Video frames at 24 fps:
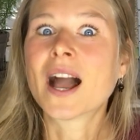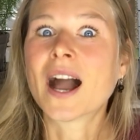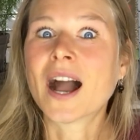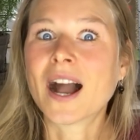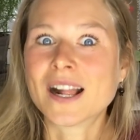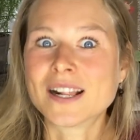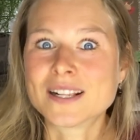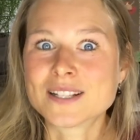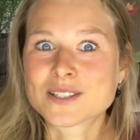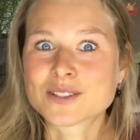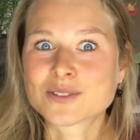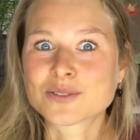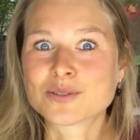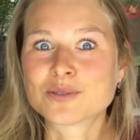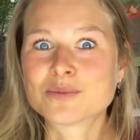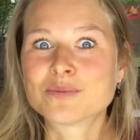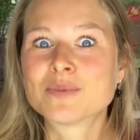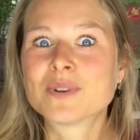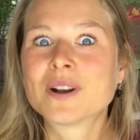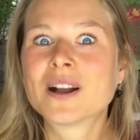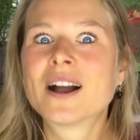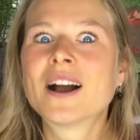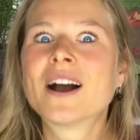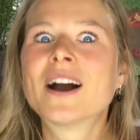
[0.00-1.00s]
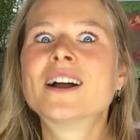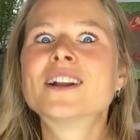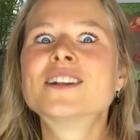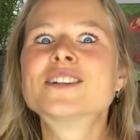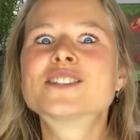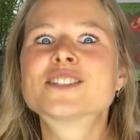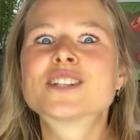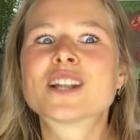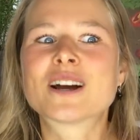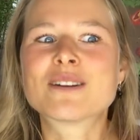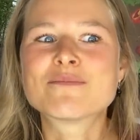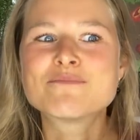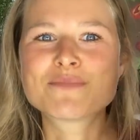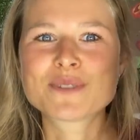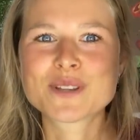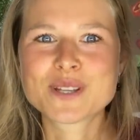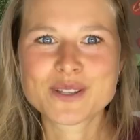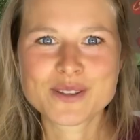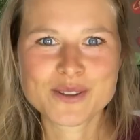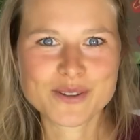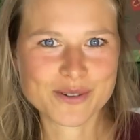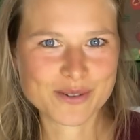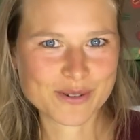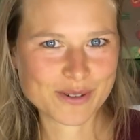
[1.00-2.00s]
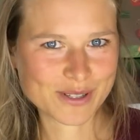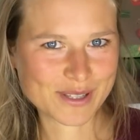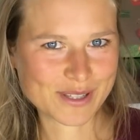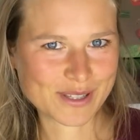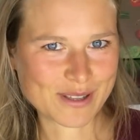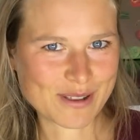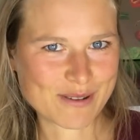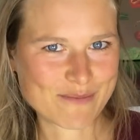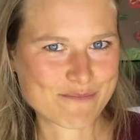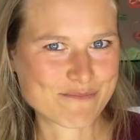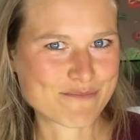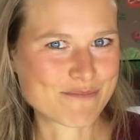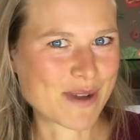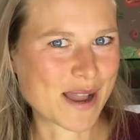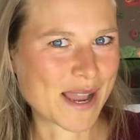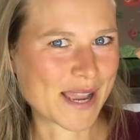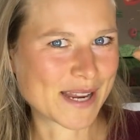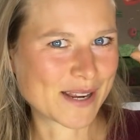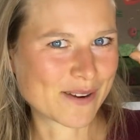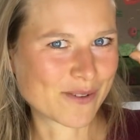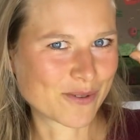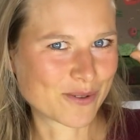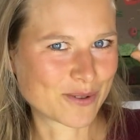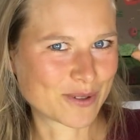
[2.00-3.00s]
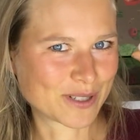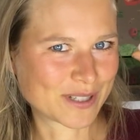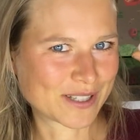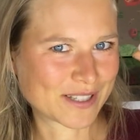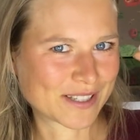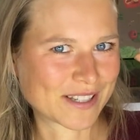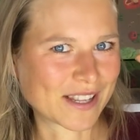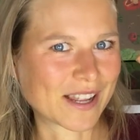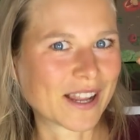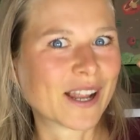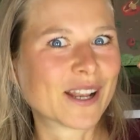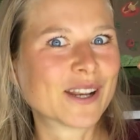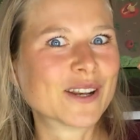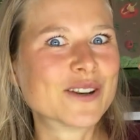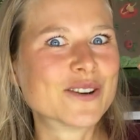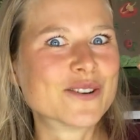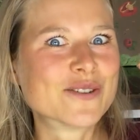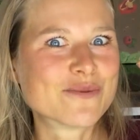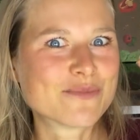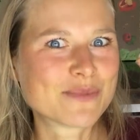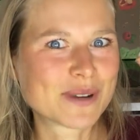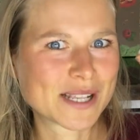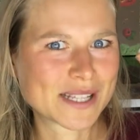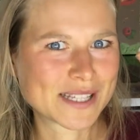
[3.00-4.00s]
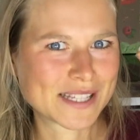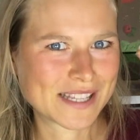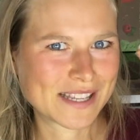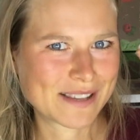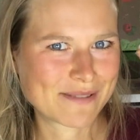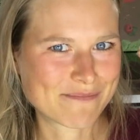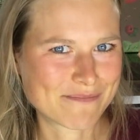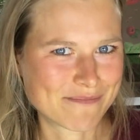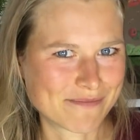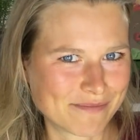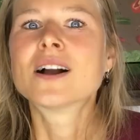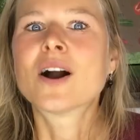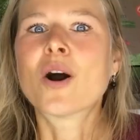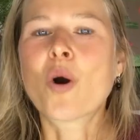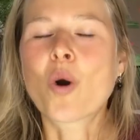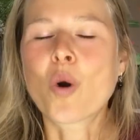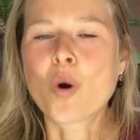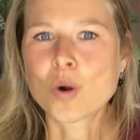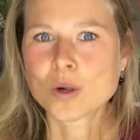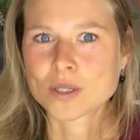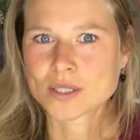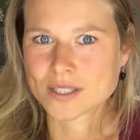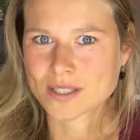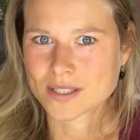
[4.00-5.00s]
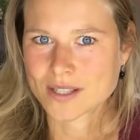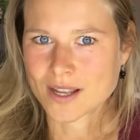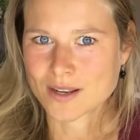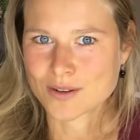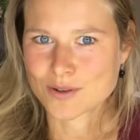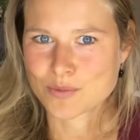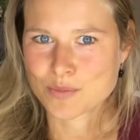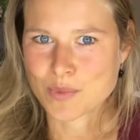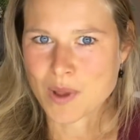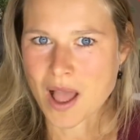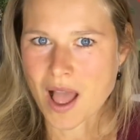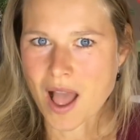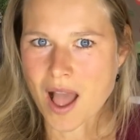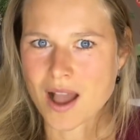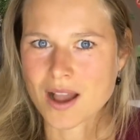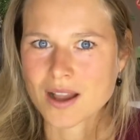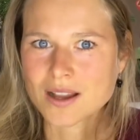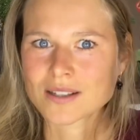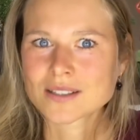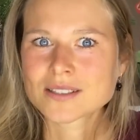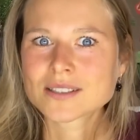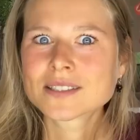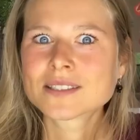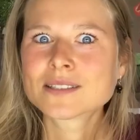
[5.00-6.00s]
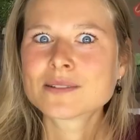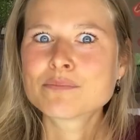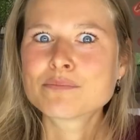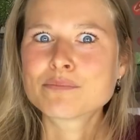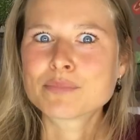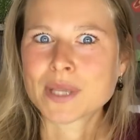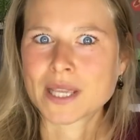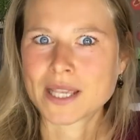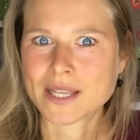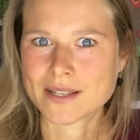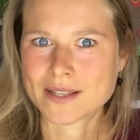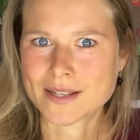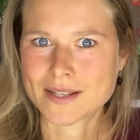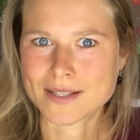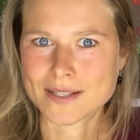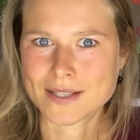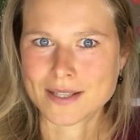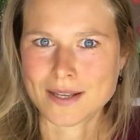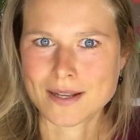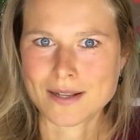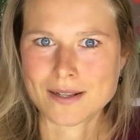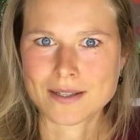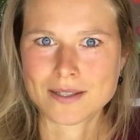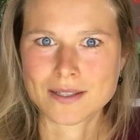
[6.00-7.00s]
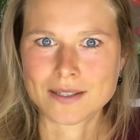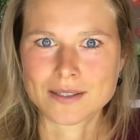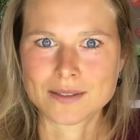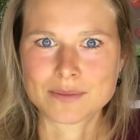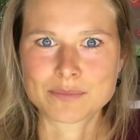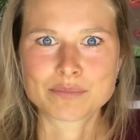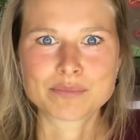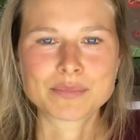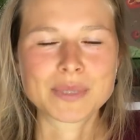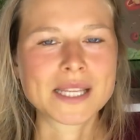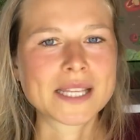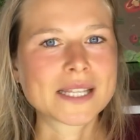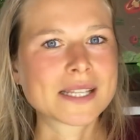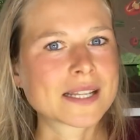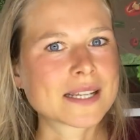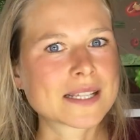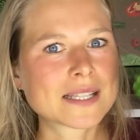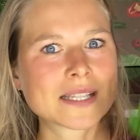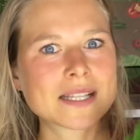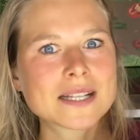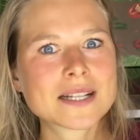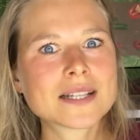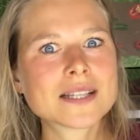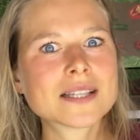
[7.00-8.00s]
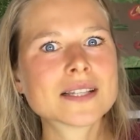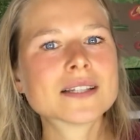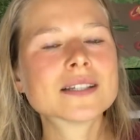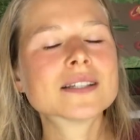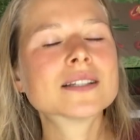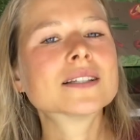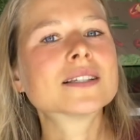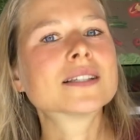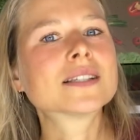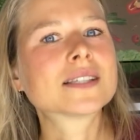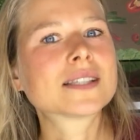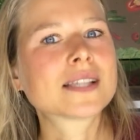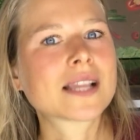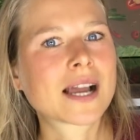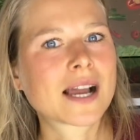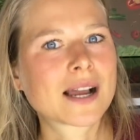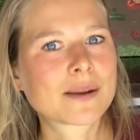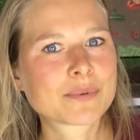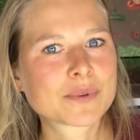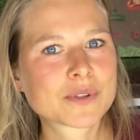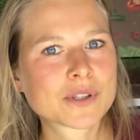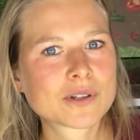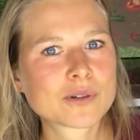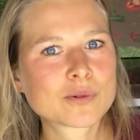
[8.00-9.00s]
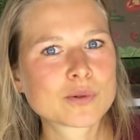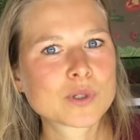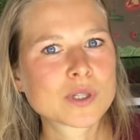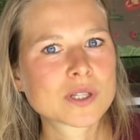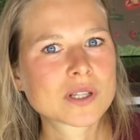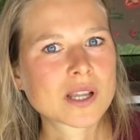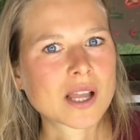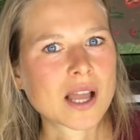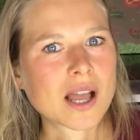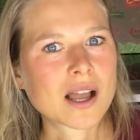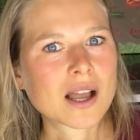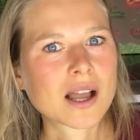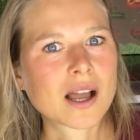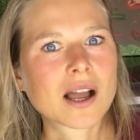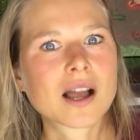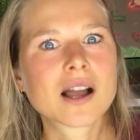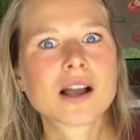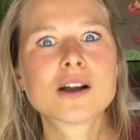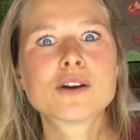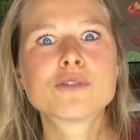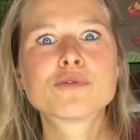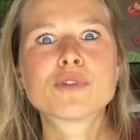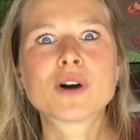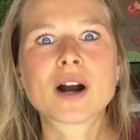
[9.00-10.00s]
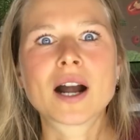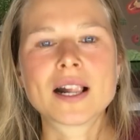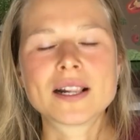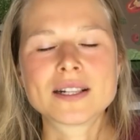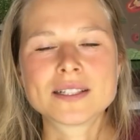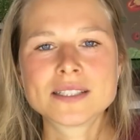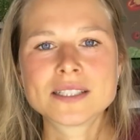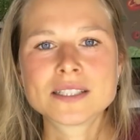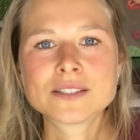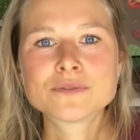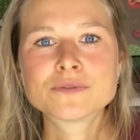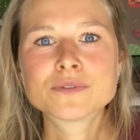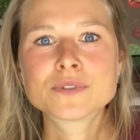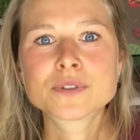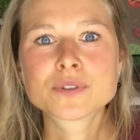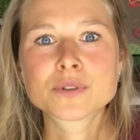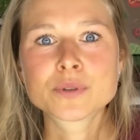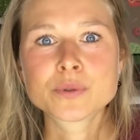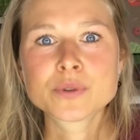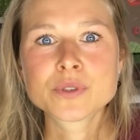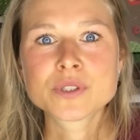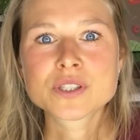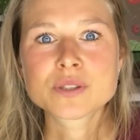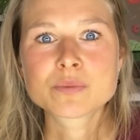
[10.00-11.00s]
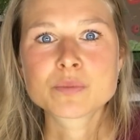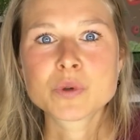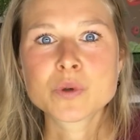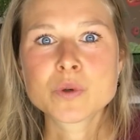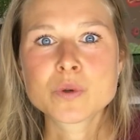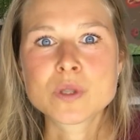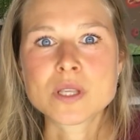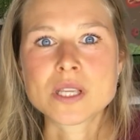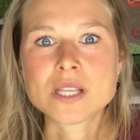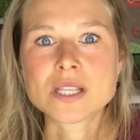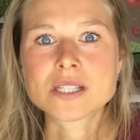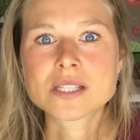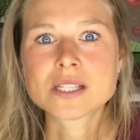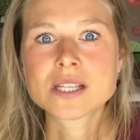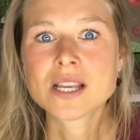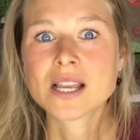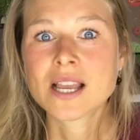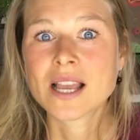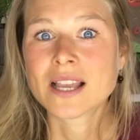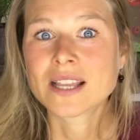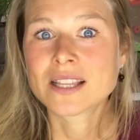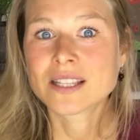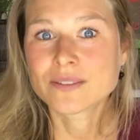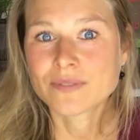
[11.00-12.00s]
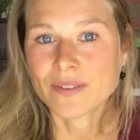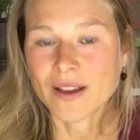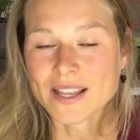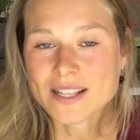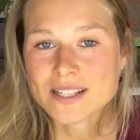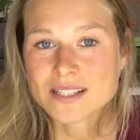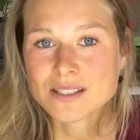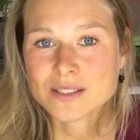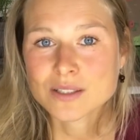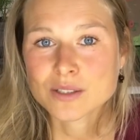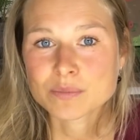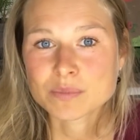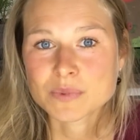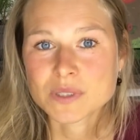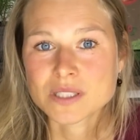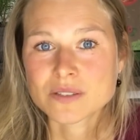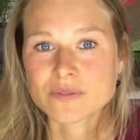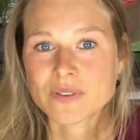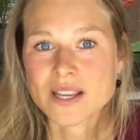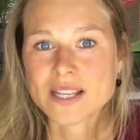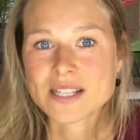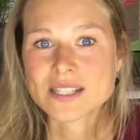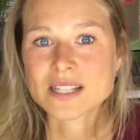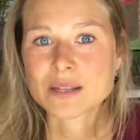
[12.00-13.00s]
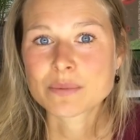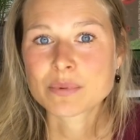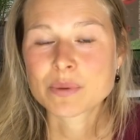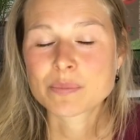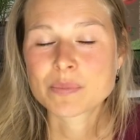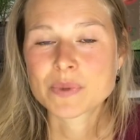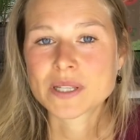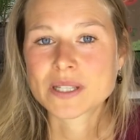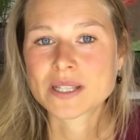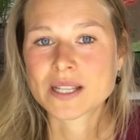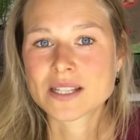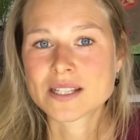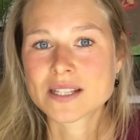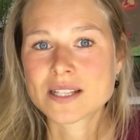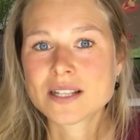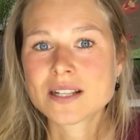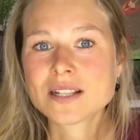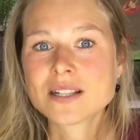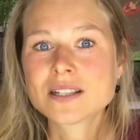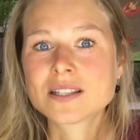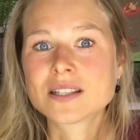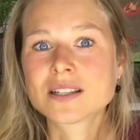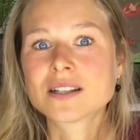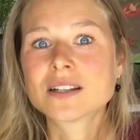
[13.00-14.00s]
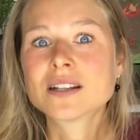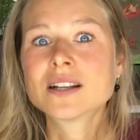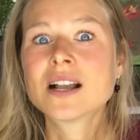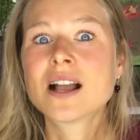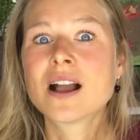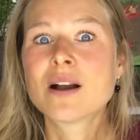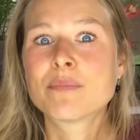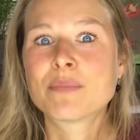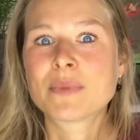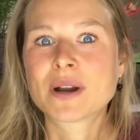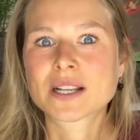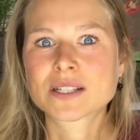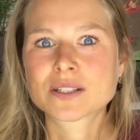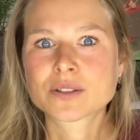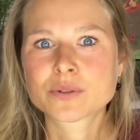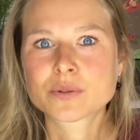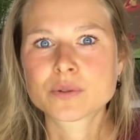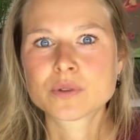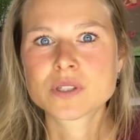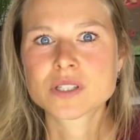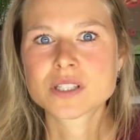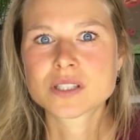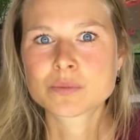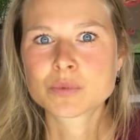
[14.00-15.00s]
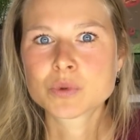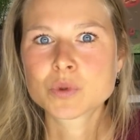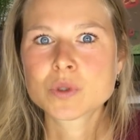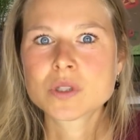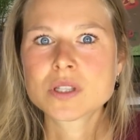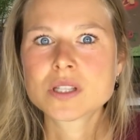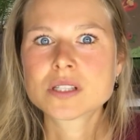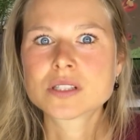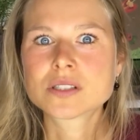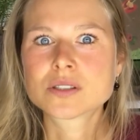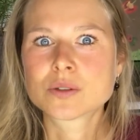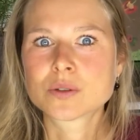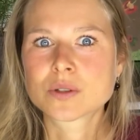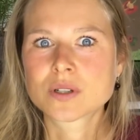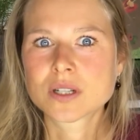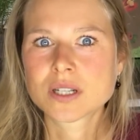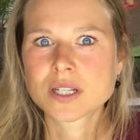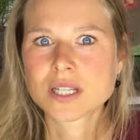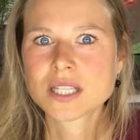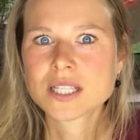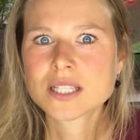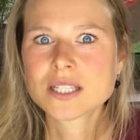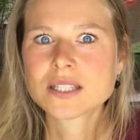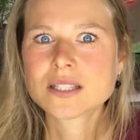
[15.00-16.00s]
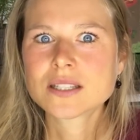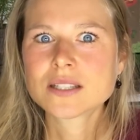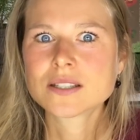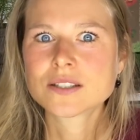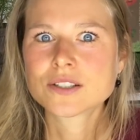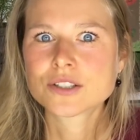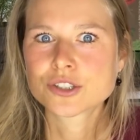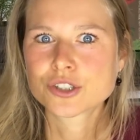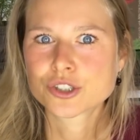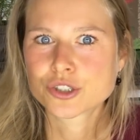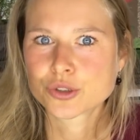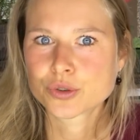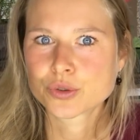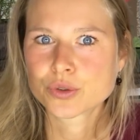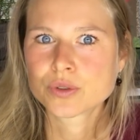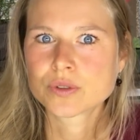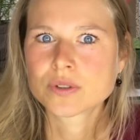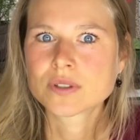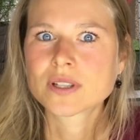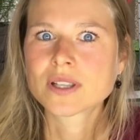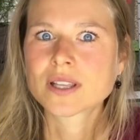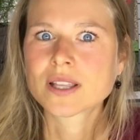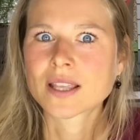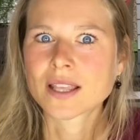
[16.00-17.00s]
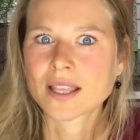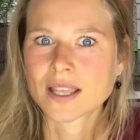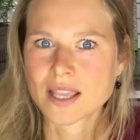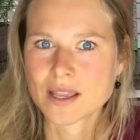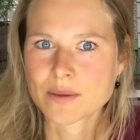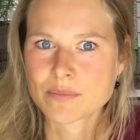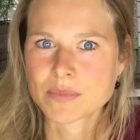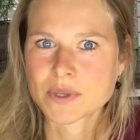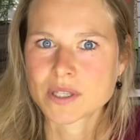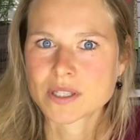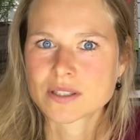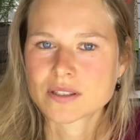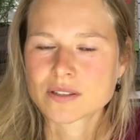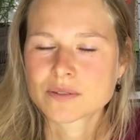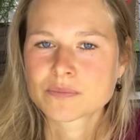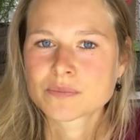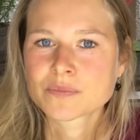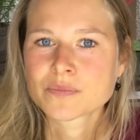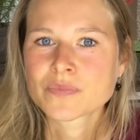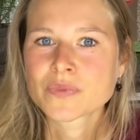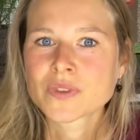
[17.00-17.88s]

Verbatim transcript: Also, Champignons, mein All-Star Nummer 7. All-Star Nummer 8 Petersilie. Petersilie ist der absolute Kracher, vor allen Dingen für grüne Smoothies. Ich weiß nicht, ob du es weißt, aber Petersilie macht grüne Smoothies so richtig schön cremig.